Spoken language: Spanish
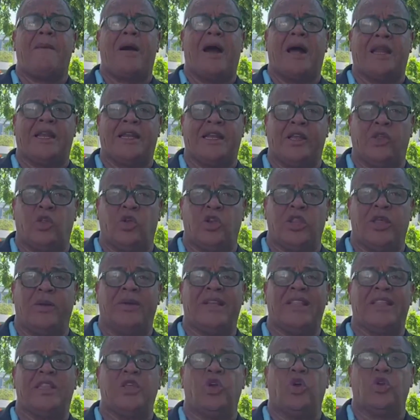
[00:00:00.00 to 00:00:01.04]
alrededor de
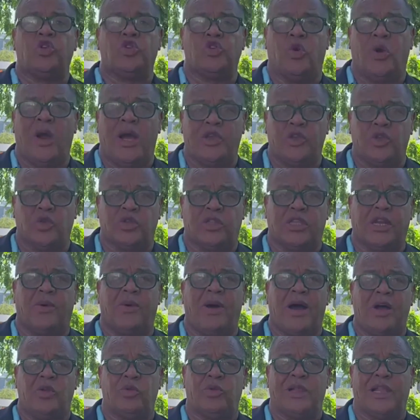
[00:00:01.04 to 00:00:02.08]
28 años
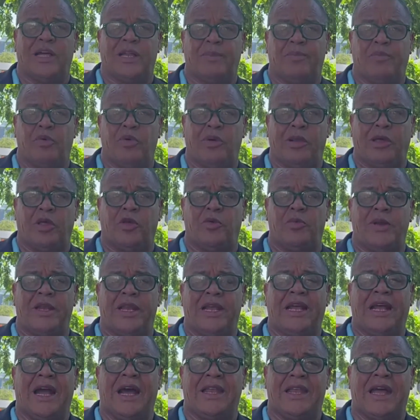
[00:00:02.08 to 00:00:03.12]
trabajando en la República
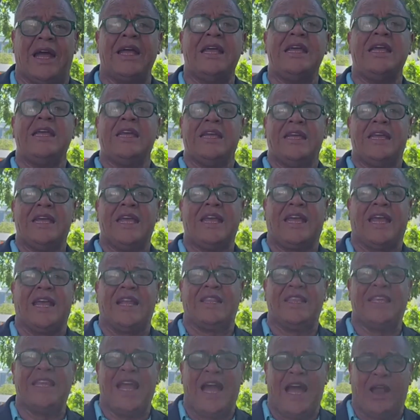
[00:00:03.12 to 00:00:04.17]
Dominicana y que
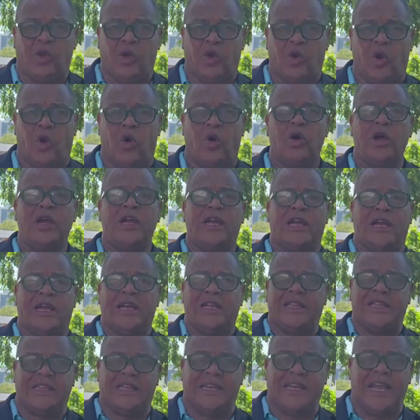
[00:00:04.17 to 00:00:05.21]
el diálogo
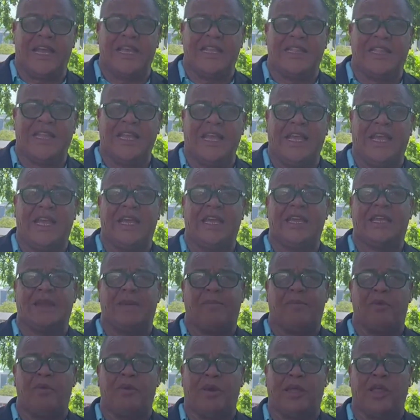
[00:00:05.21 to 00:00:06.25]
entre Haití y
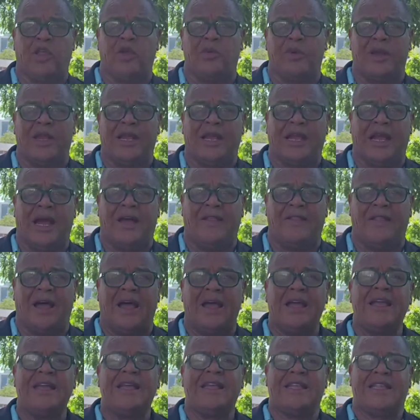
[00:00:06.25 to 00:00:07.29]
República Dominicana
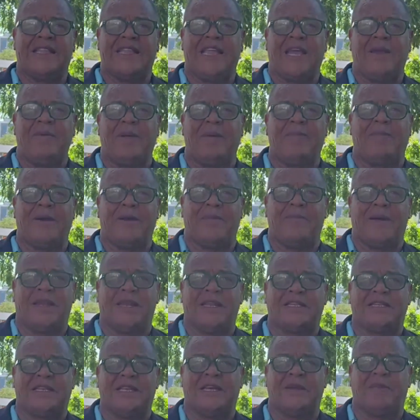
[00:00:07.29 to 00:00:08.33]
debe
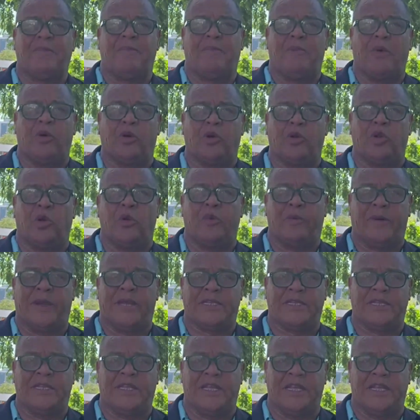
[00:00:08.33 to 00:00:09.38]
permanecer por los
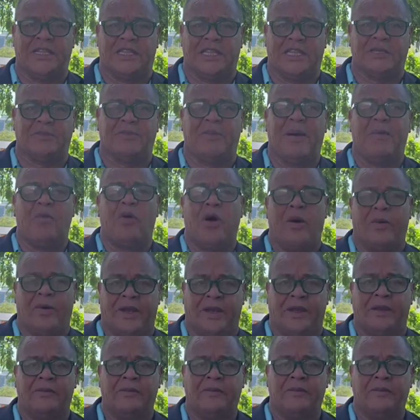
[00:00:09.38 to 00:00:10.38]
presidentes. Vamos a ver.